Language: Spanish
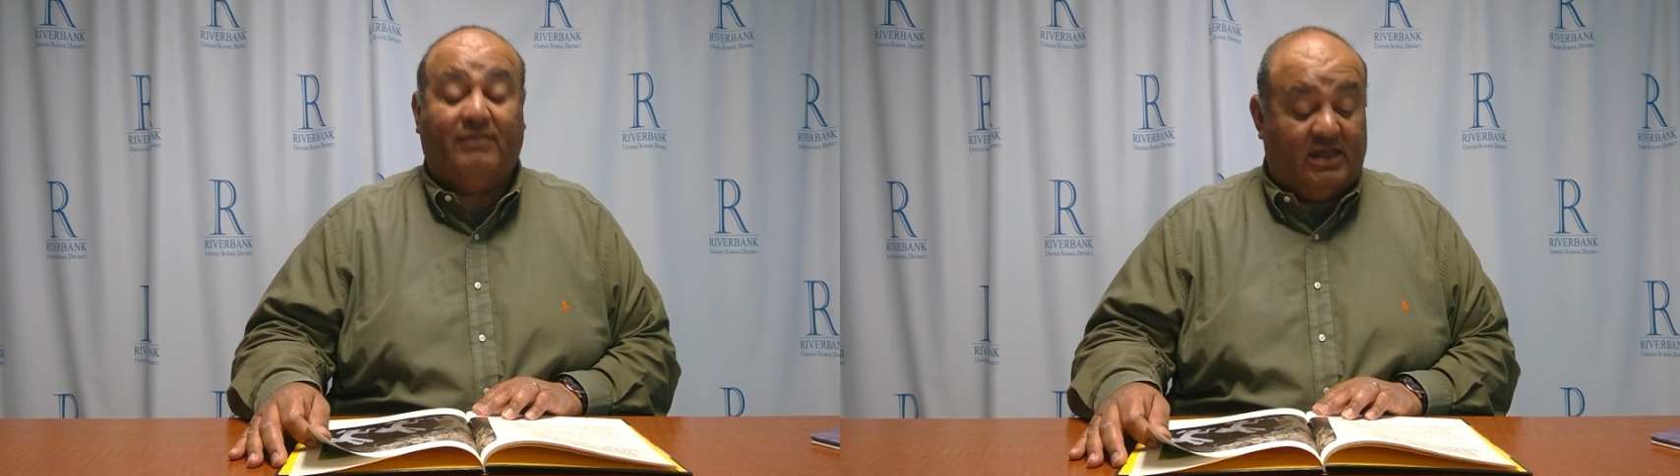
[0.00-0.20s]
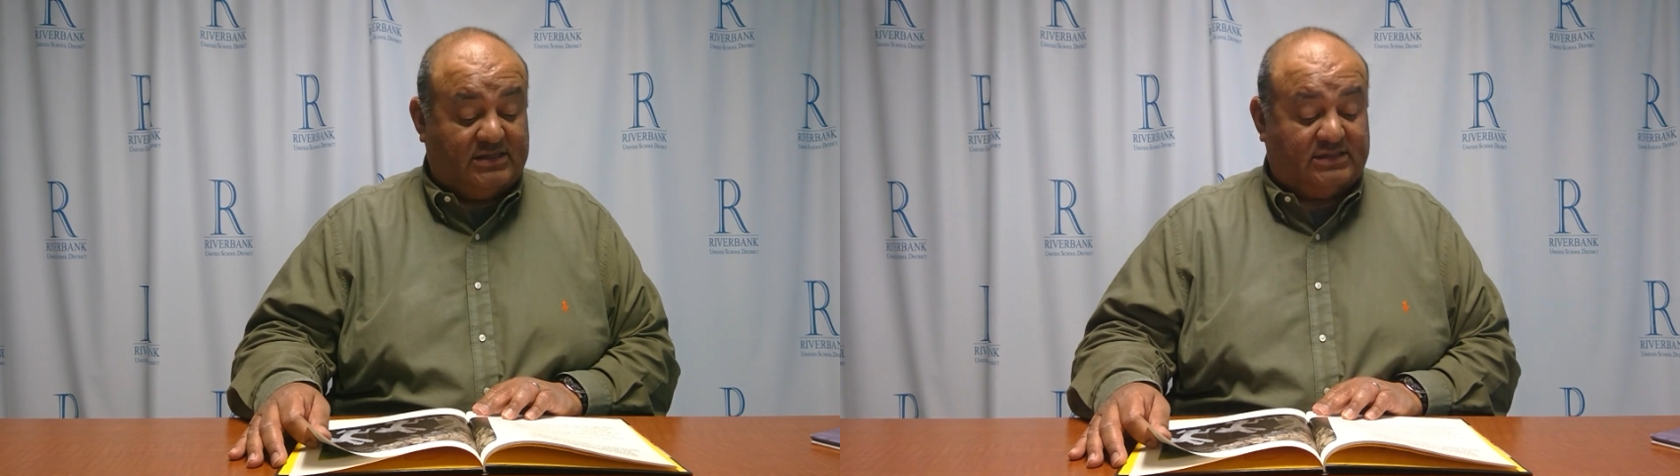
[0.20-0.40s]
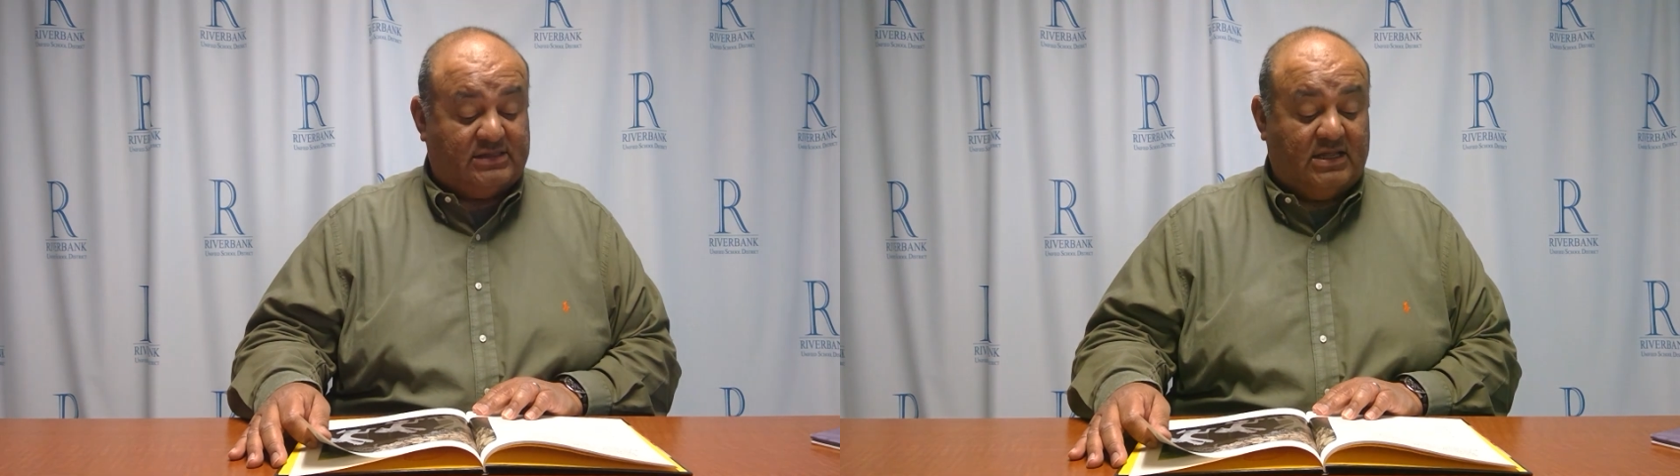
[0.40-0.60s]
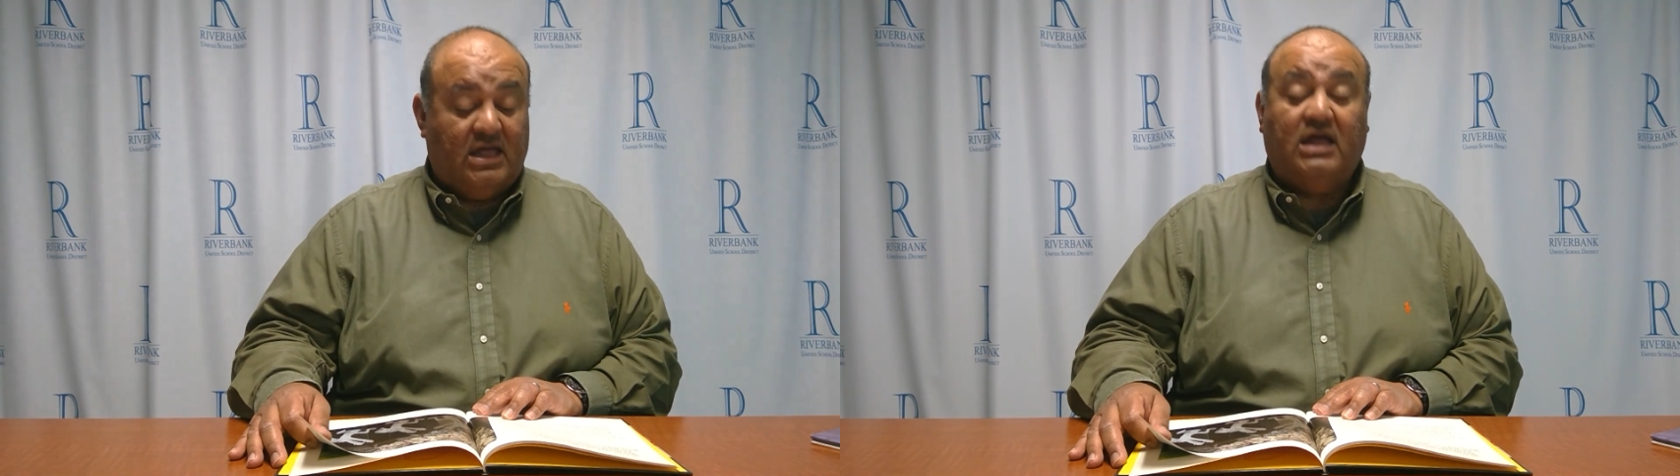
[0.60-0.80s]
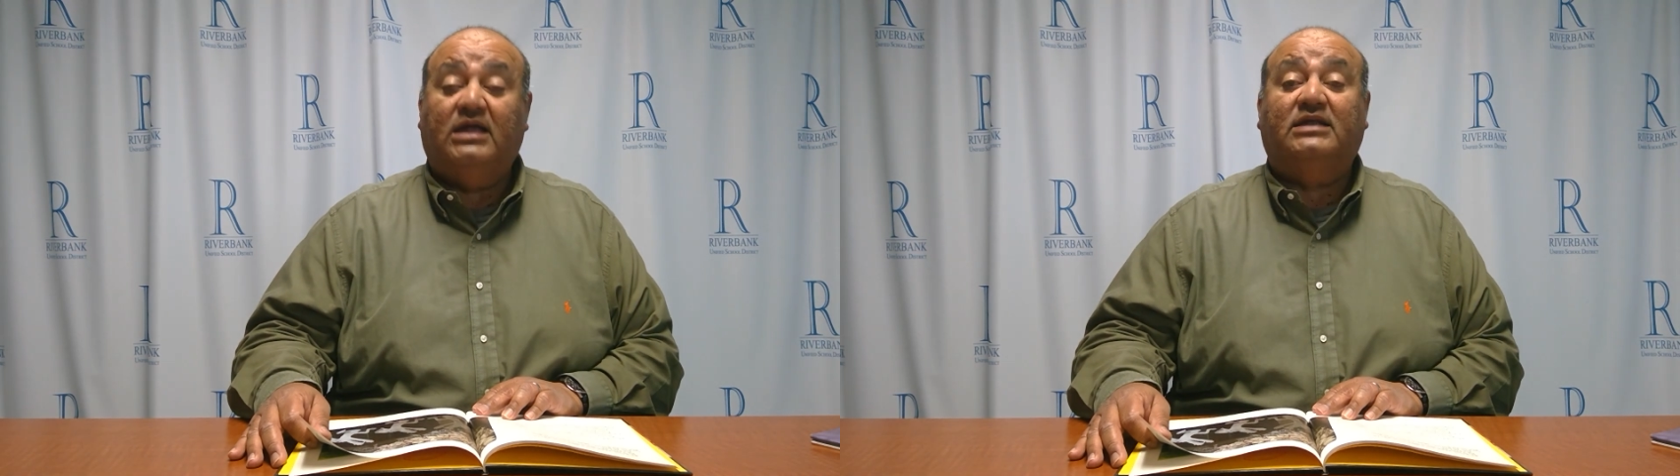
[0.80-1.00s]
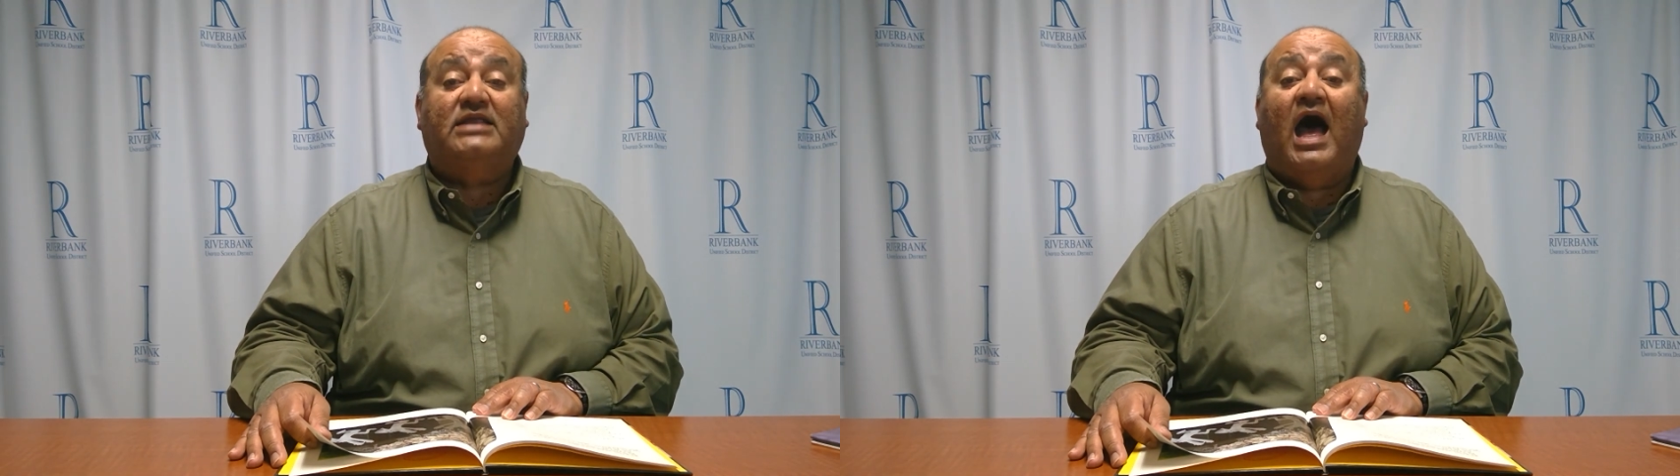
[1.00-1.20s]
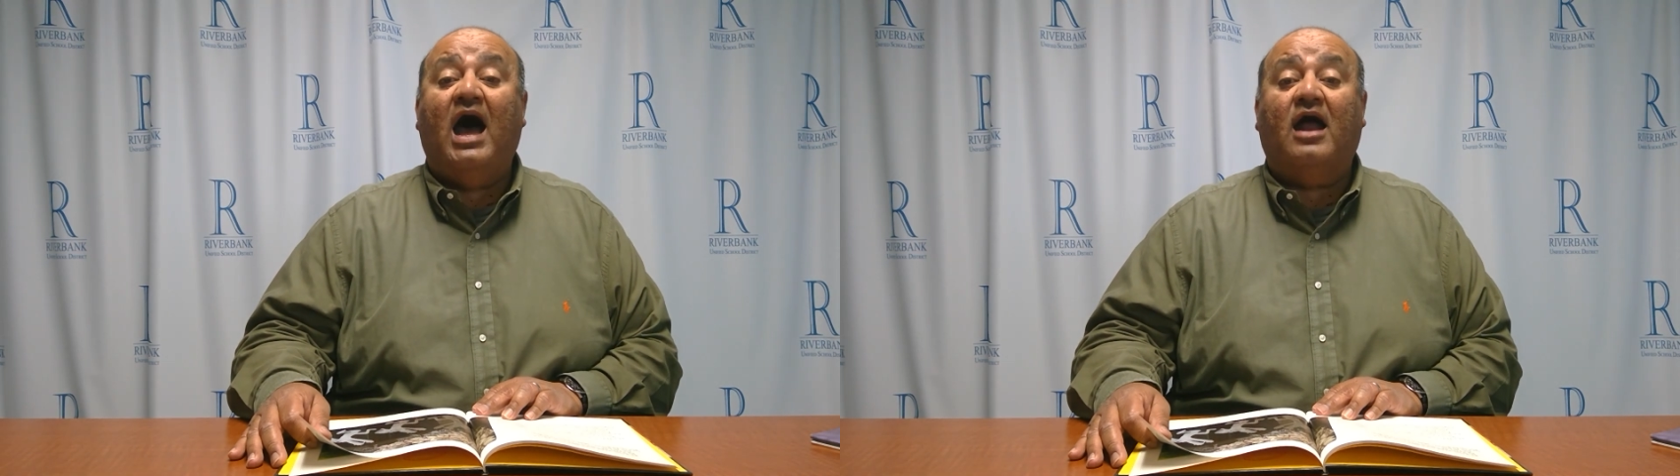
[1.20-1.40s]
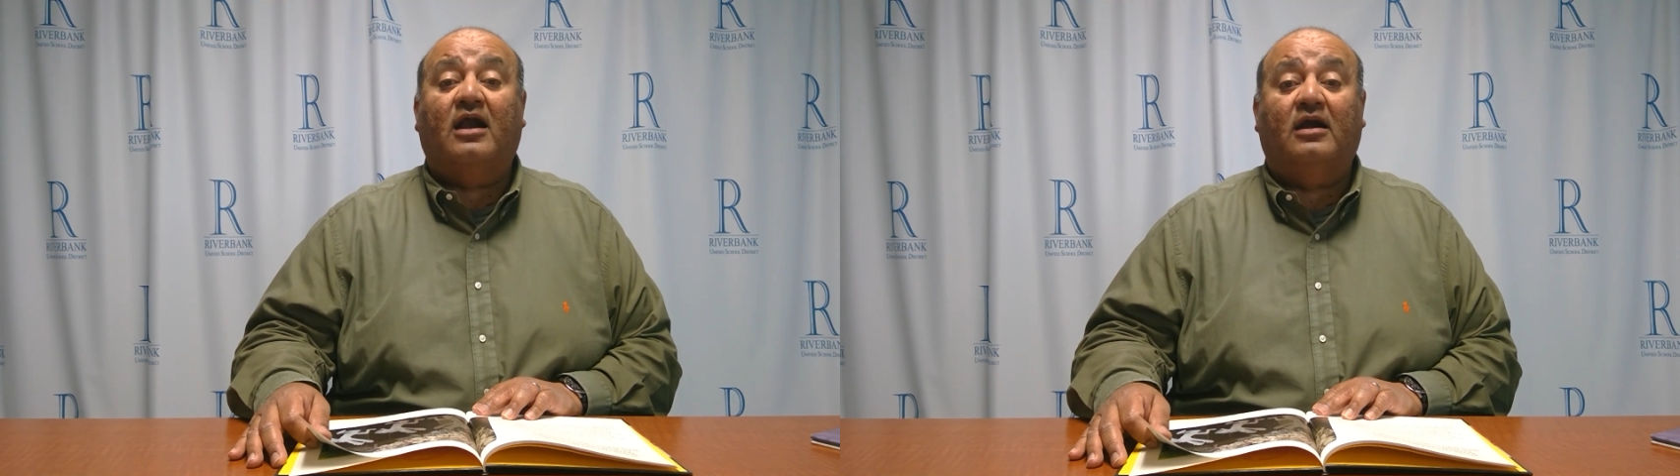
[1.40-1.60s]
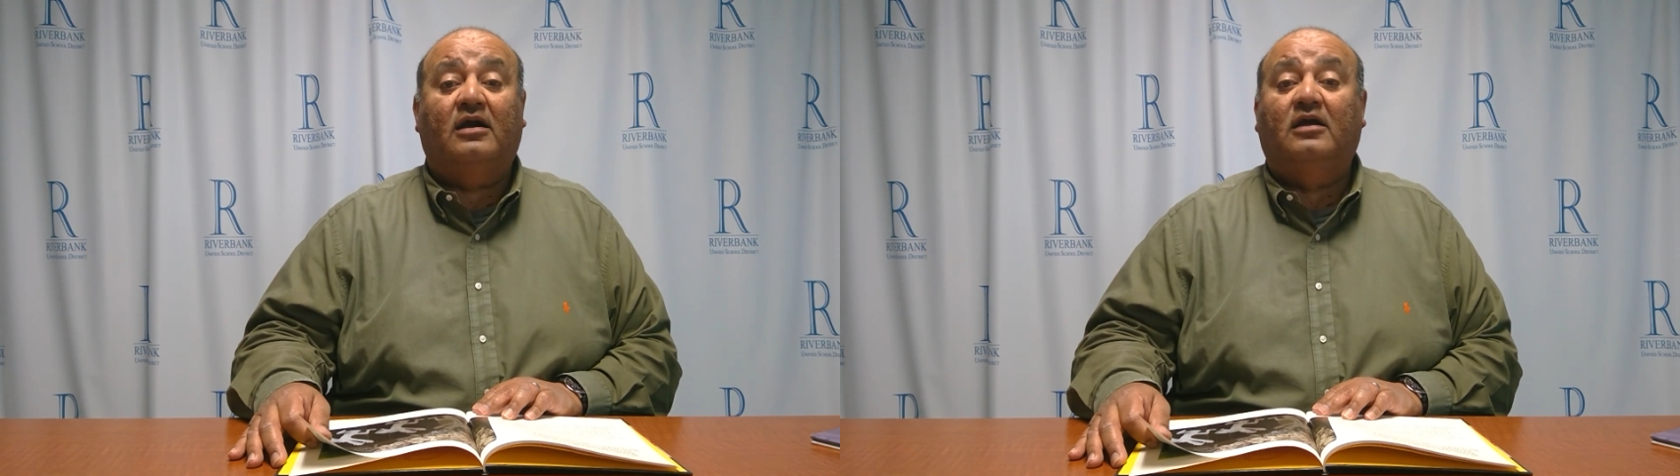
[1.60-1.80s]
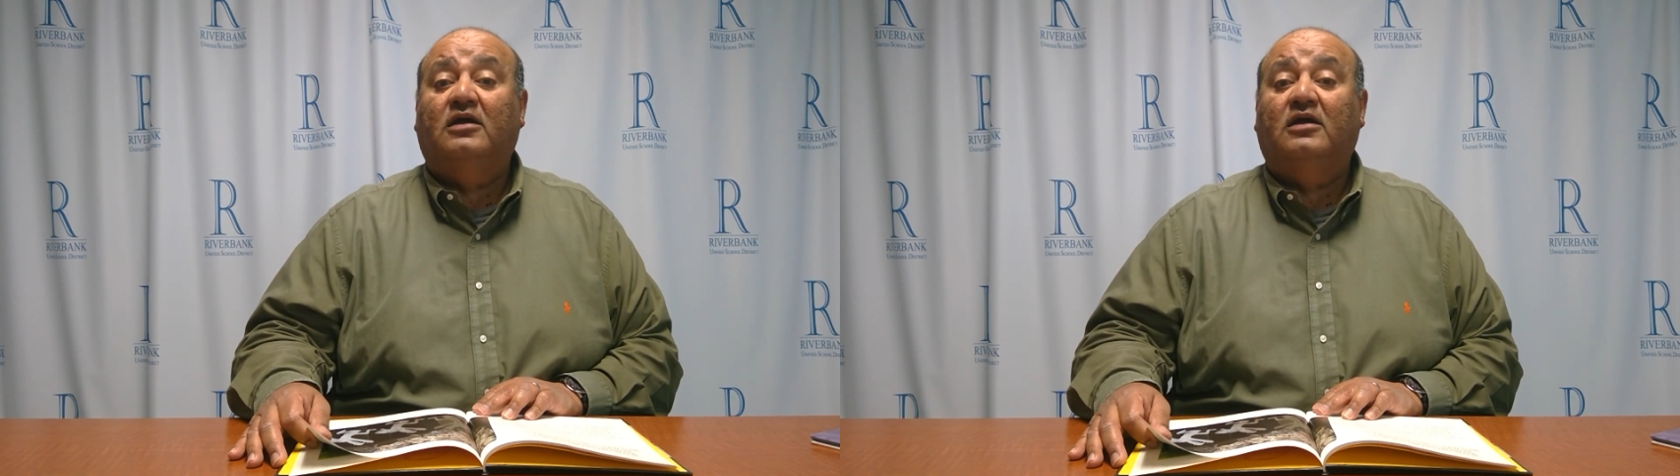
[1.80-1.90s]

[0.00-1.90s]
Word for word: vez. Dar,